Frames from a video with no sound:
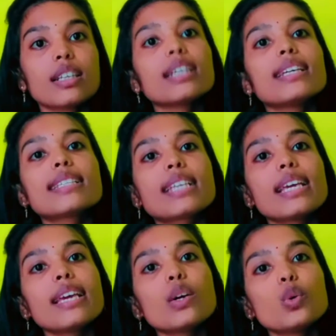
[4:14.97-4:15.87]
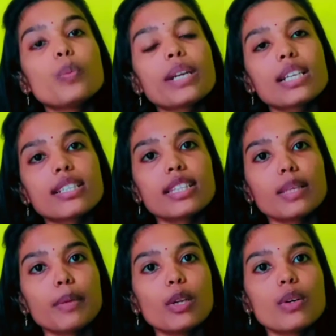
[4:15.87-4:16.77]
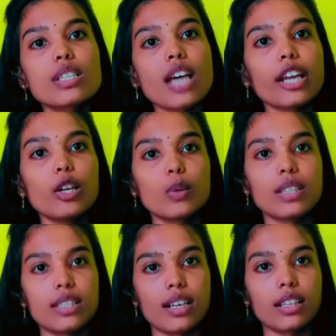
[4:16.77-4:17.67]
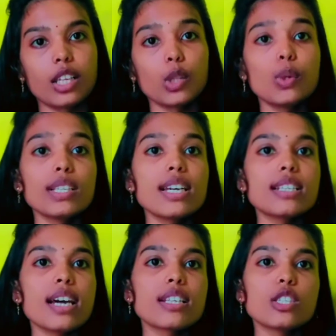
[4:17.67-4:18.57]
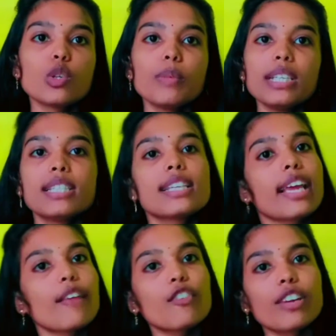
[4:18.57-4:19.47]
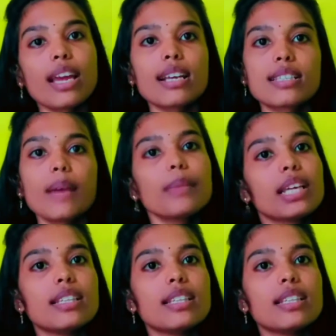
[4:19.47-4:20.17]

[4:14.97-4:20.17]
इसके ऊपर के जितने भी लोग हैं सारे लोग दे सकते हैं 2004 से जो भी नीचे के हैं वो ये एग्ज़ाम नहीं दे